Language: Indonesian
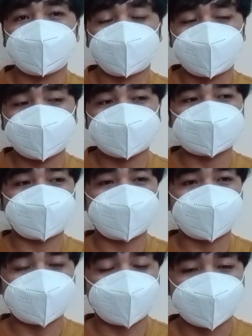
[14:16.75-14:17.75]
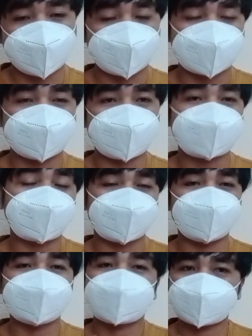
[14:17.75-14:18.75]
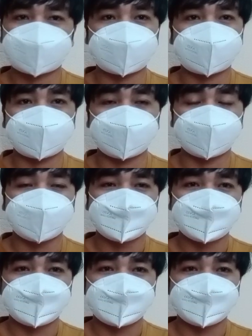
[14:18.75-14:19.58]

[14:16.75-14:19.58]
Apa yang disampaikan oleh Alkitab itu yang kita yakini.